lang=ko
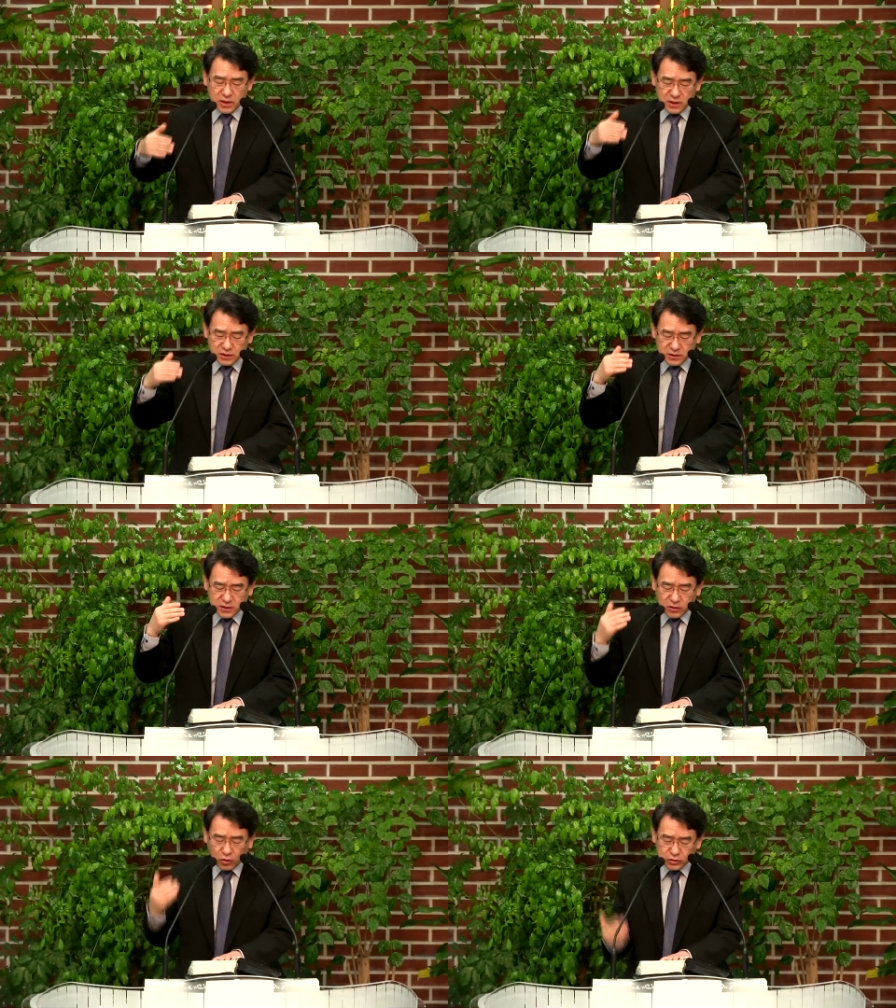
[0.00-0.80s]
이렇게
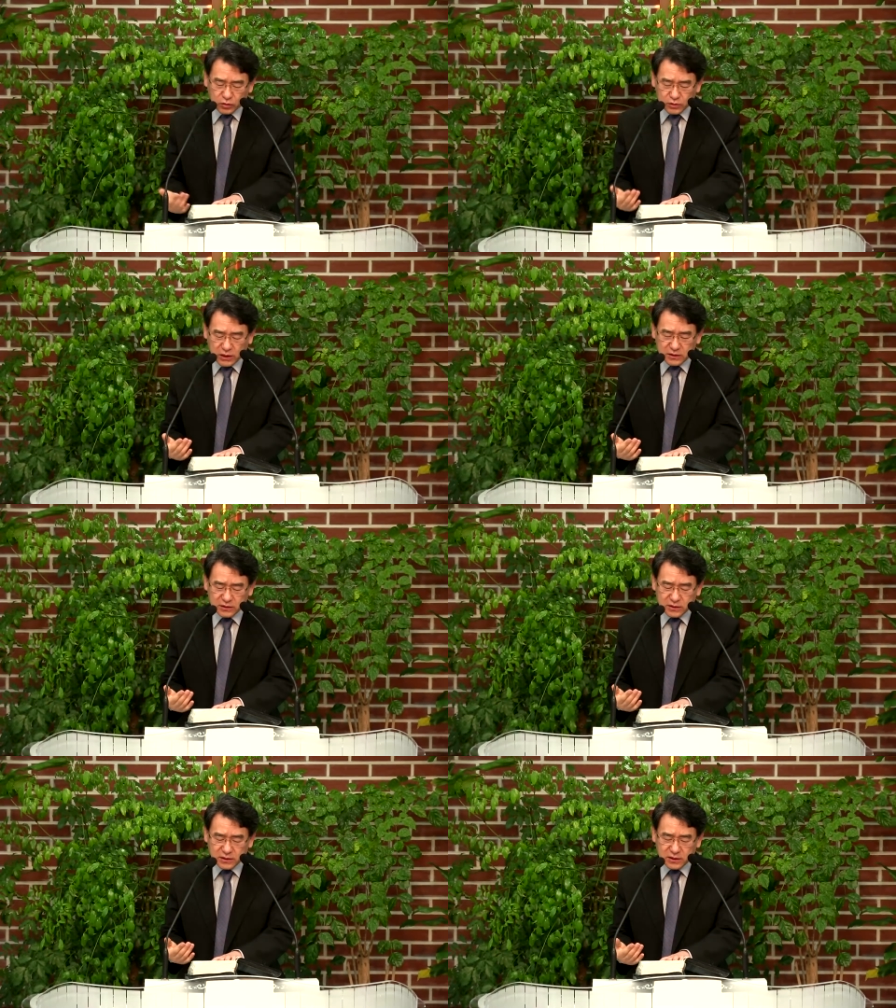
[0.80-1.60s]
호소를
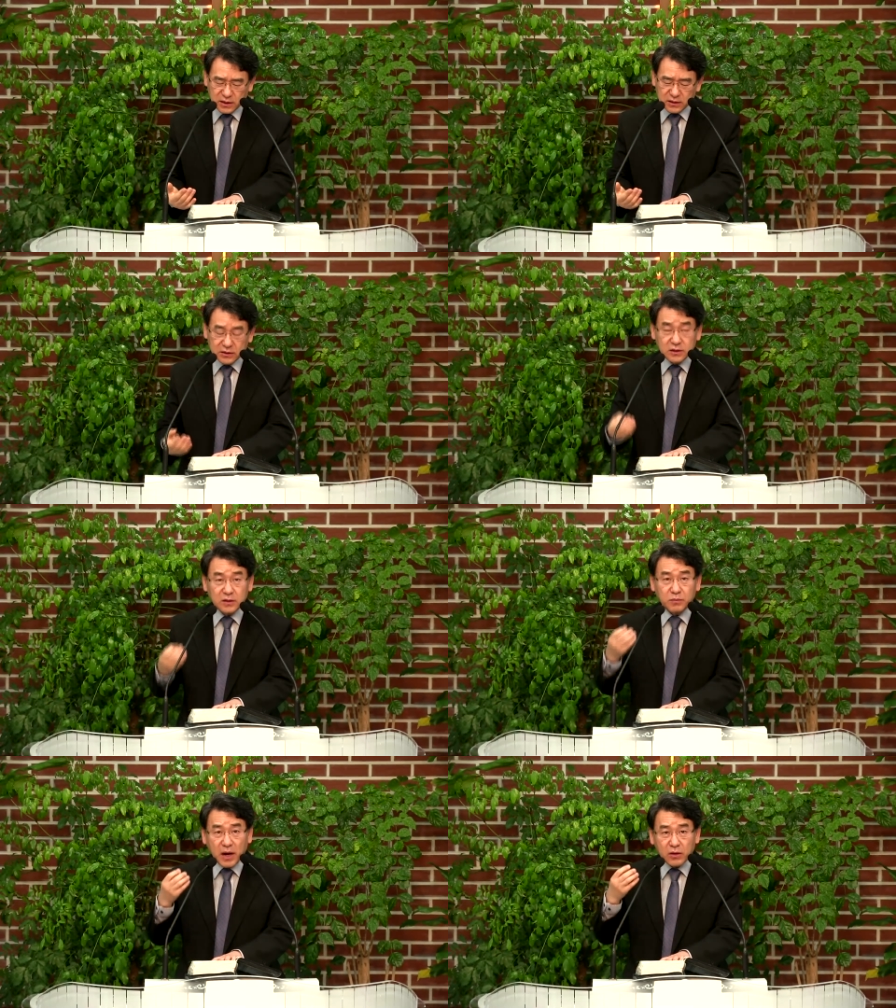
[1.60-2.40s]
하는데 이
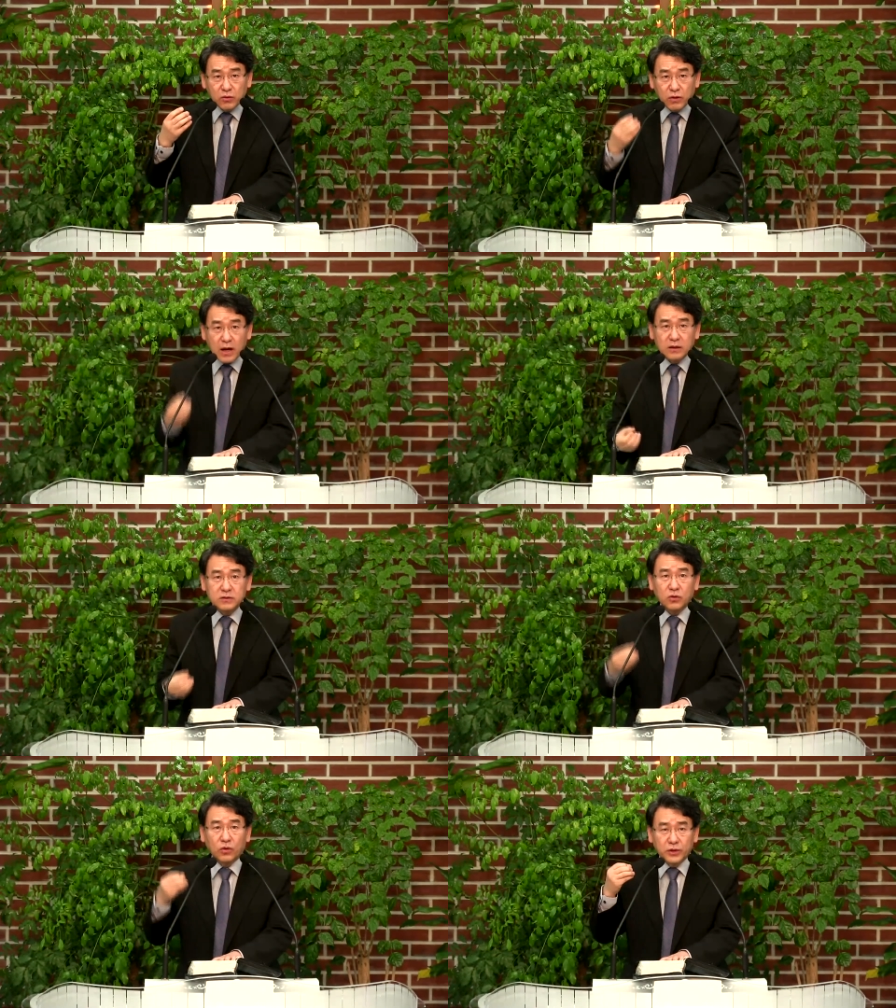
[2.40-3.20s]
바로 왕은
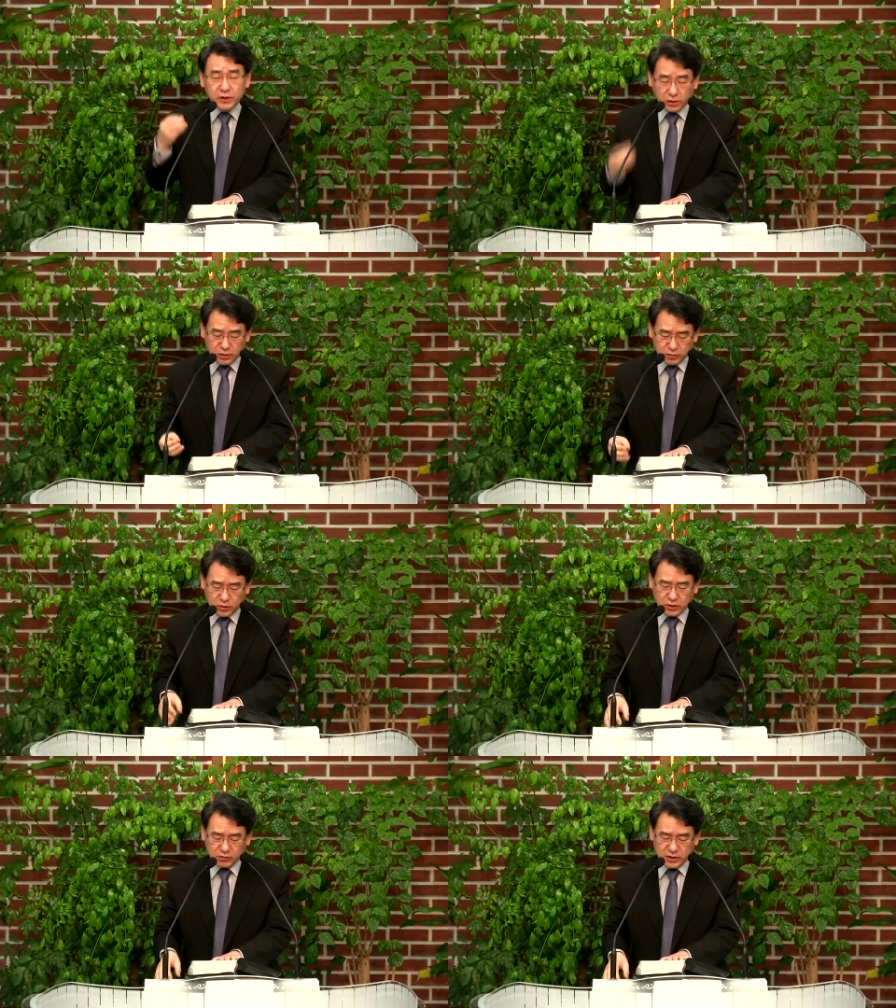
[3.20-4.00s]
오히려
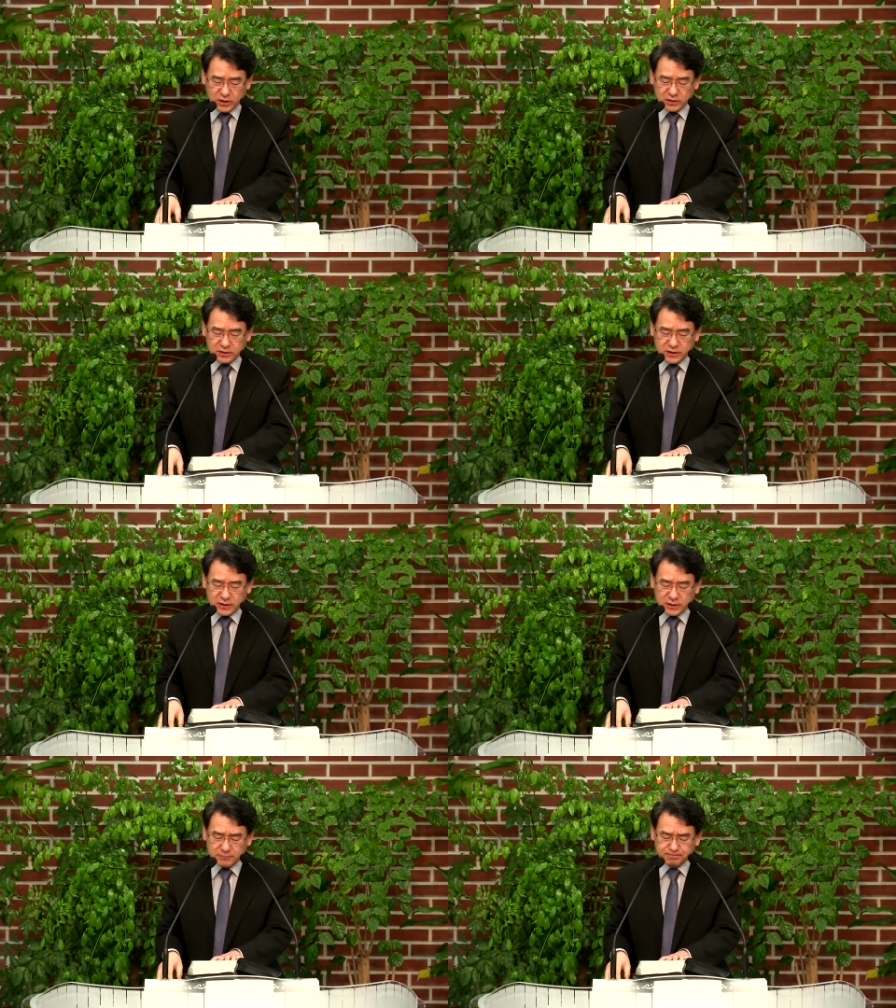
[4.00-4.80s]
뭐라고
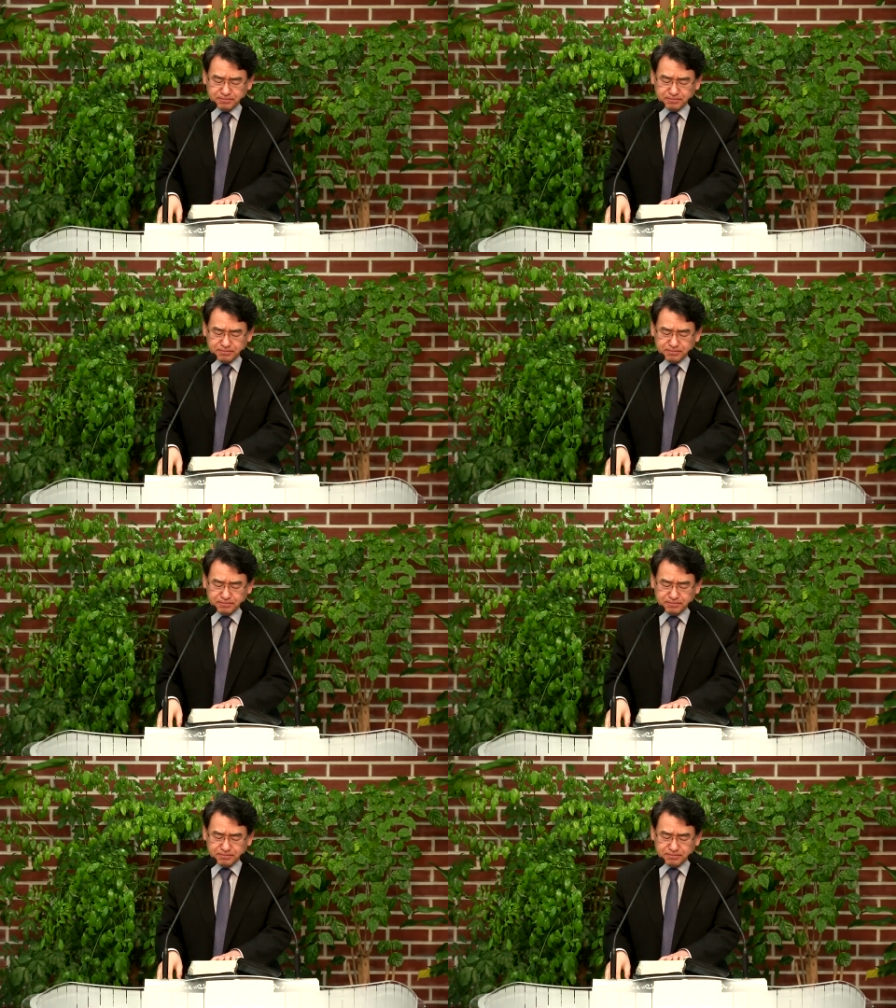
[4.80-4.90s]
얘기하느냐